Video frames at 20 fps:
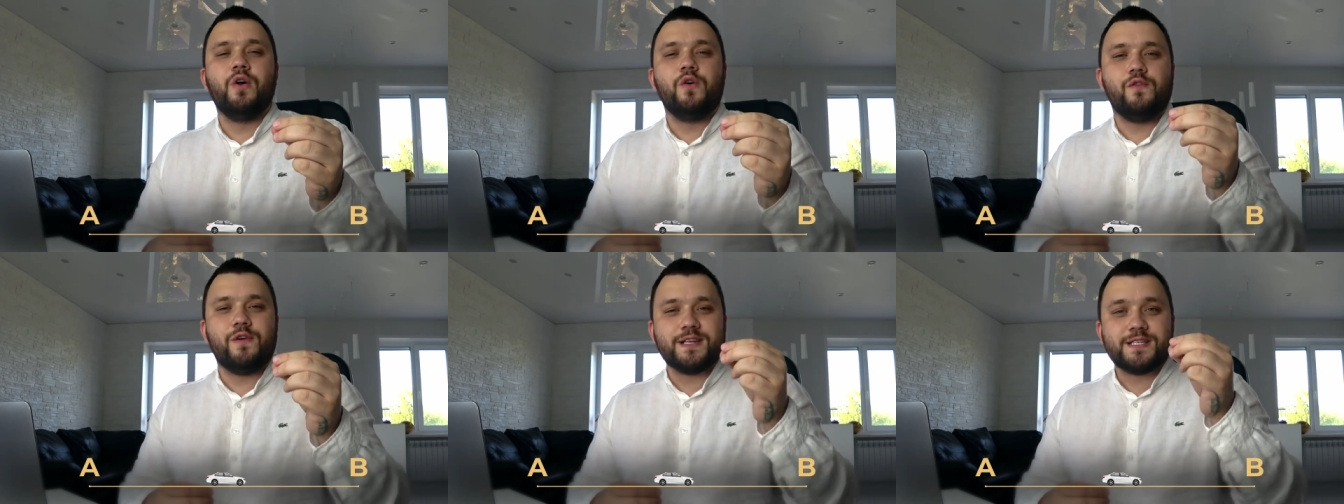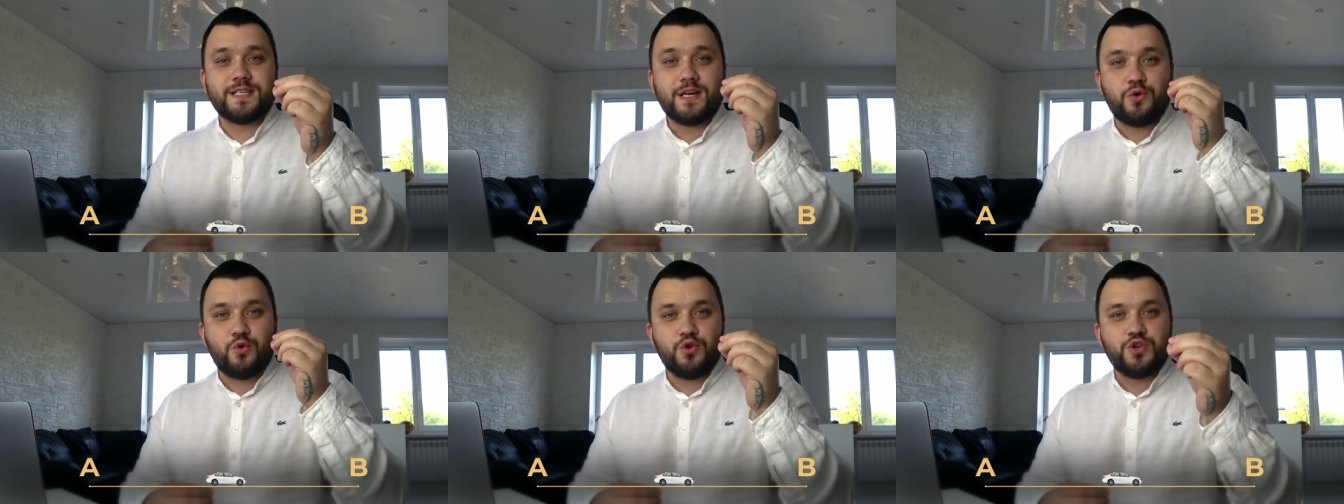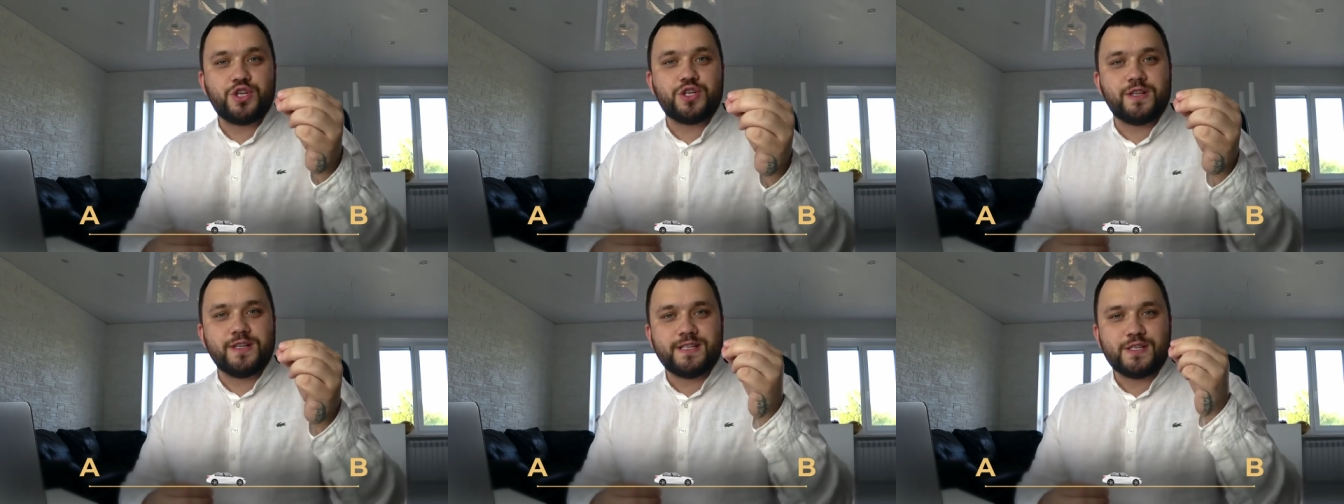У вас
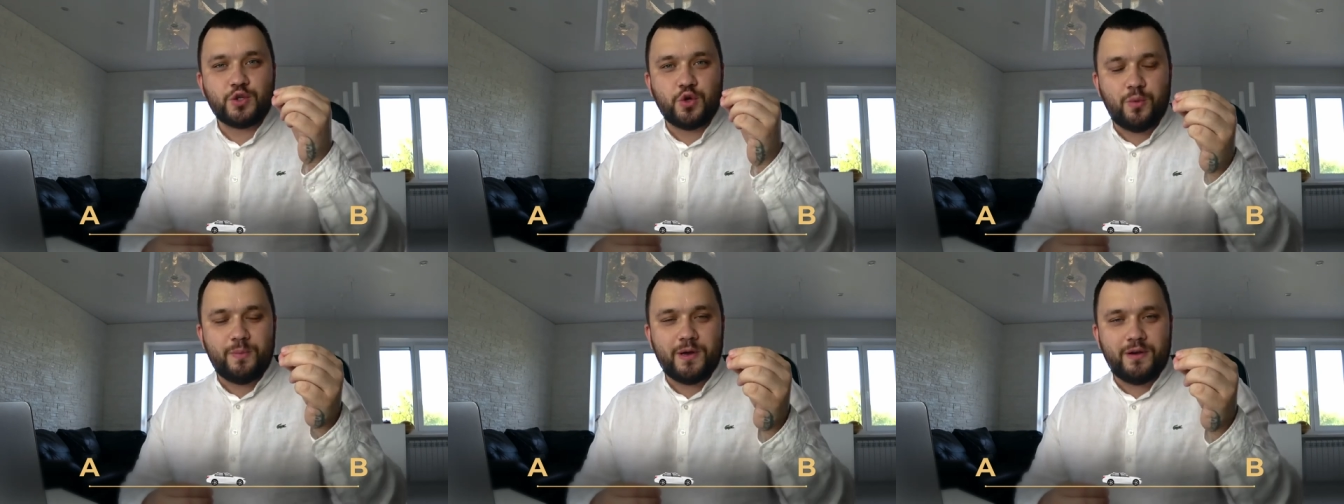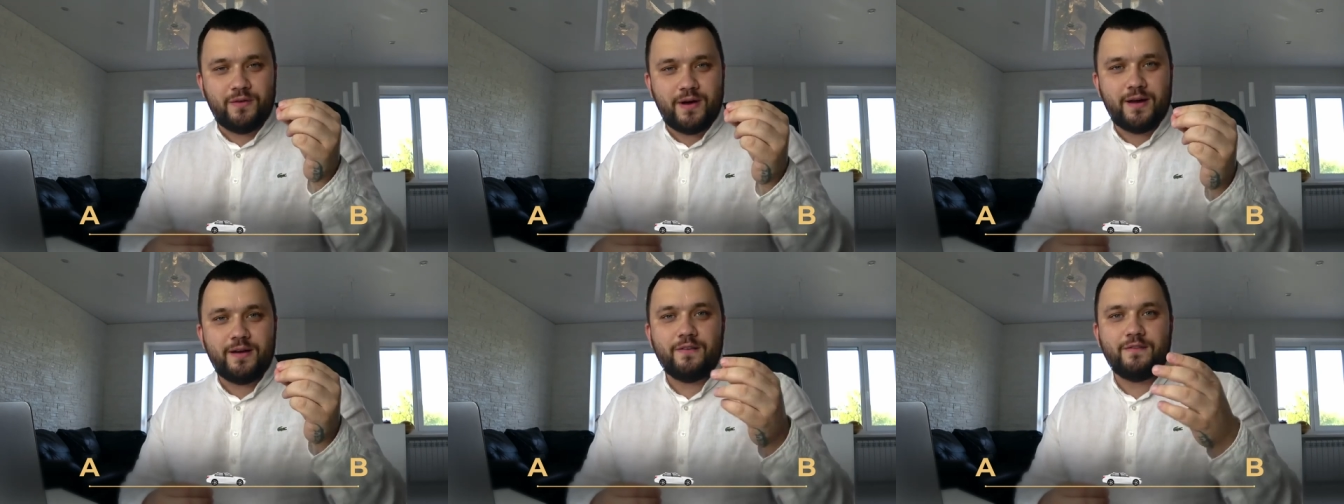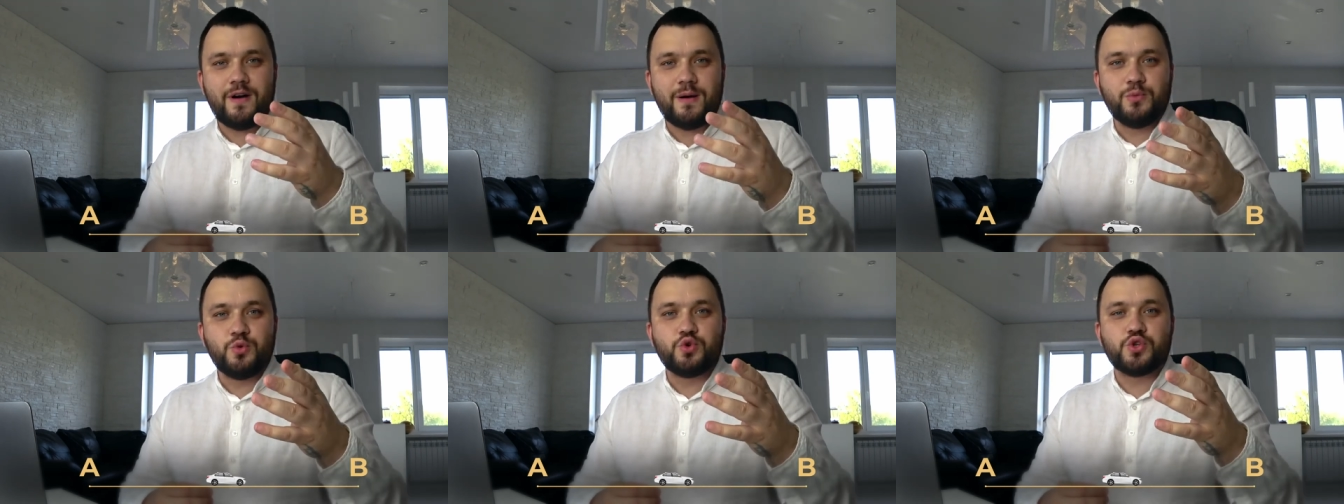закончилось топливо,
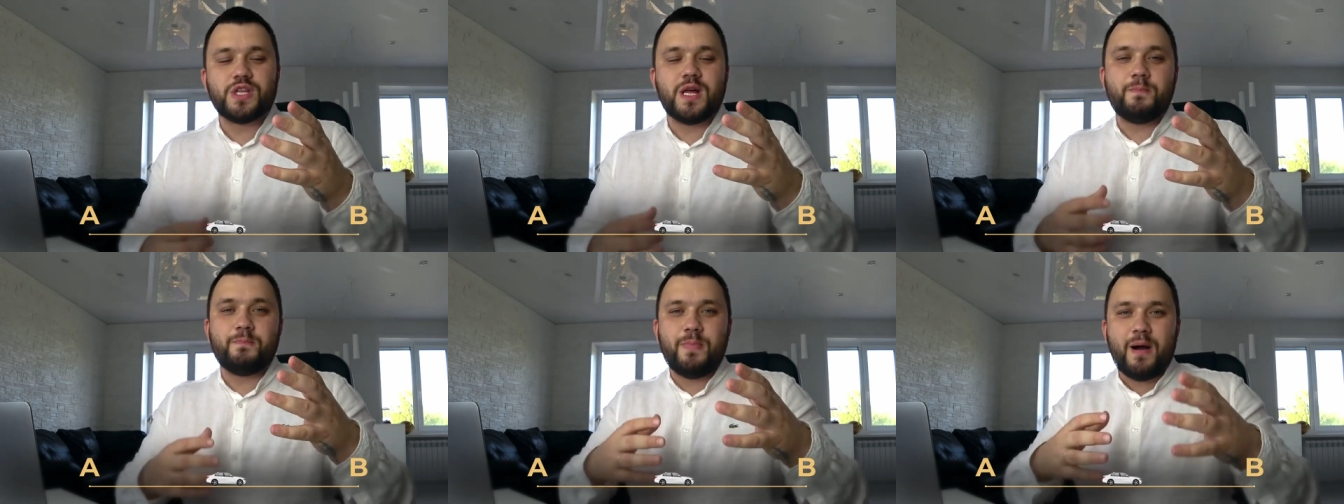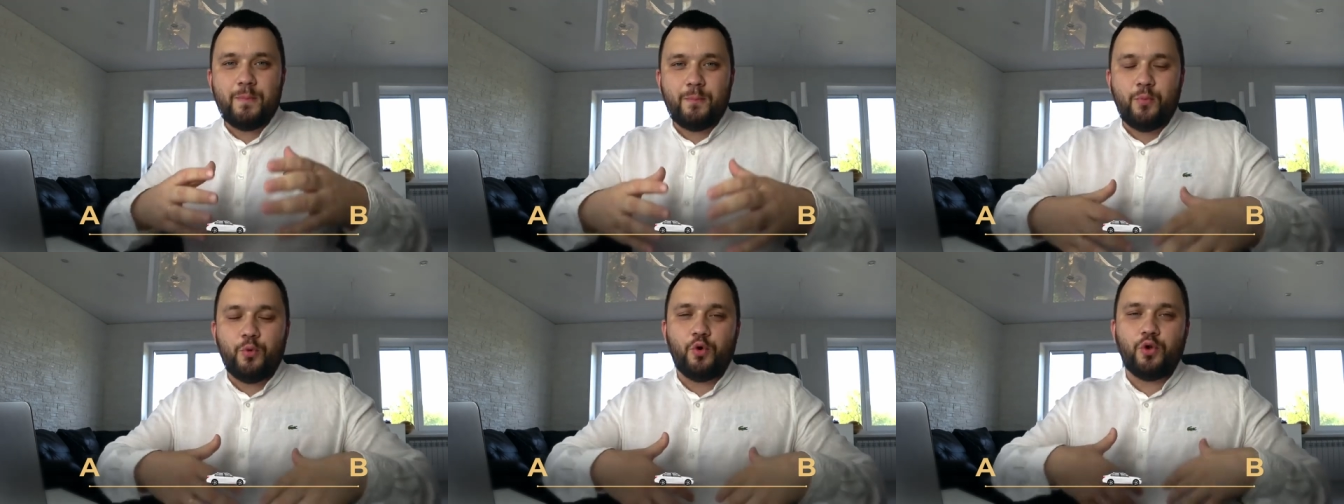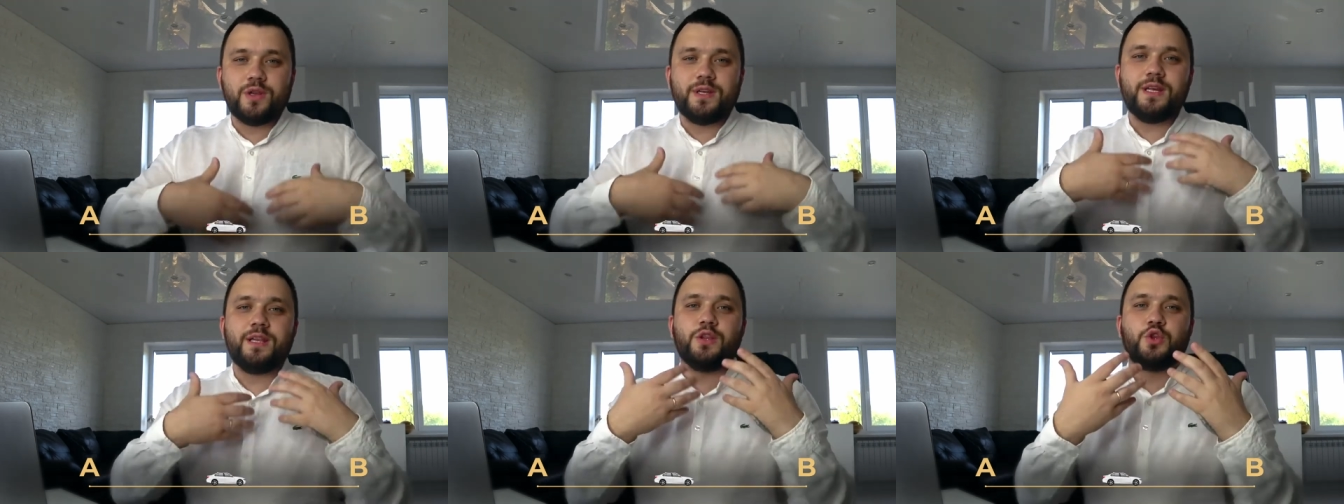вам нужно
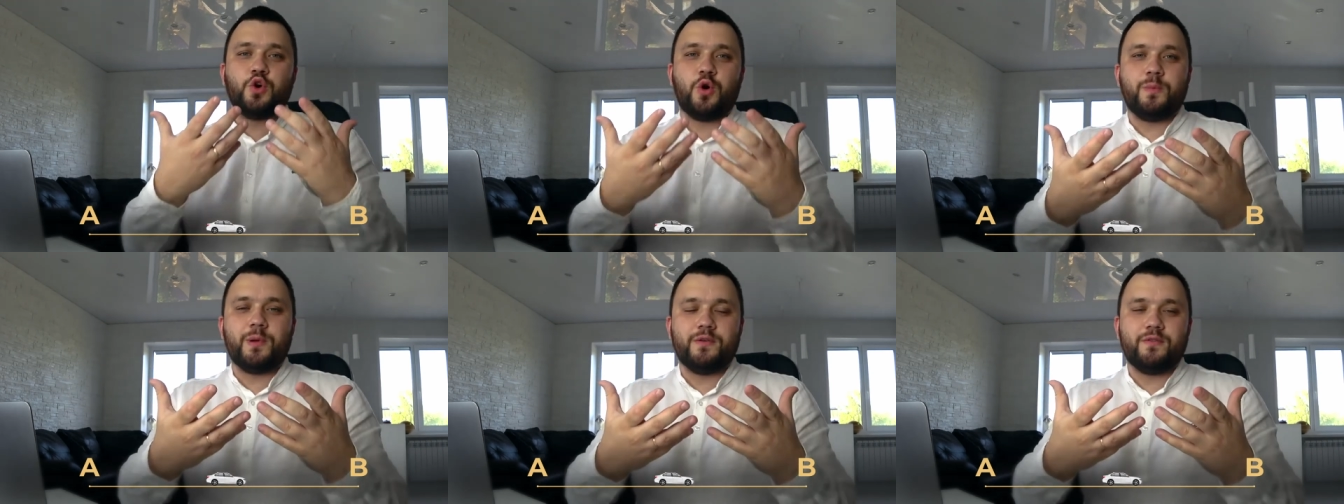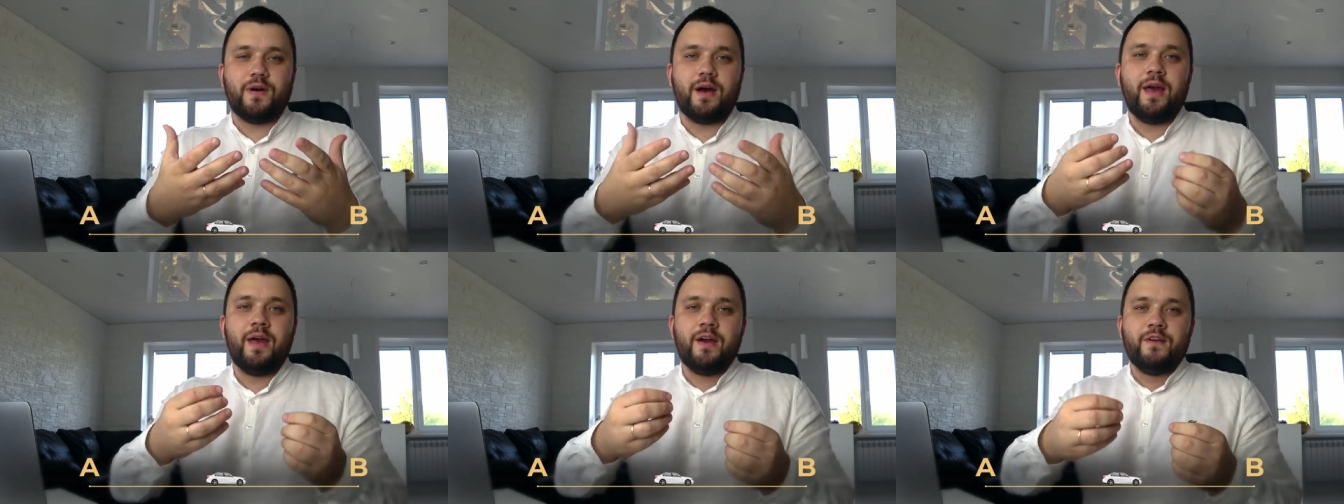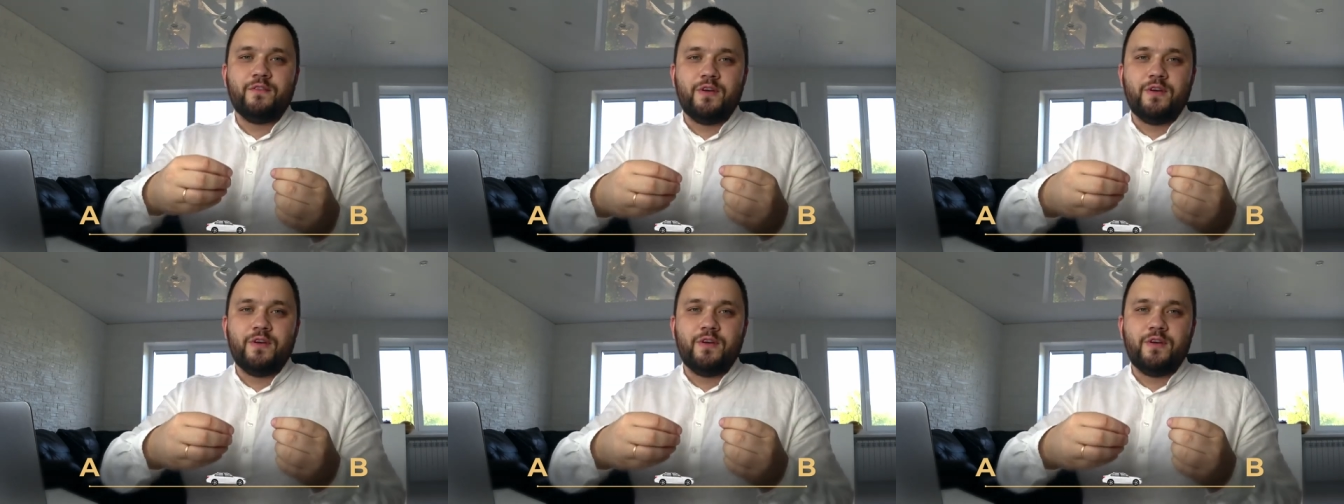пополнить топливо.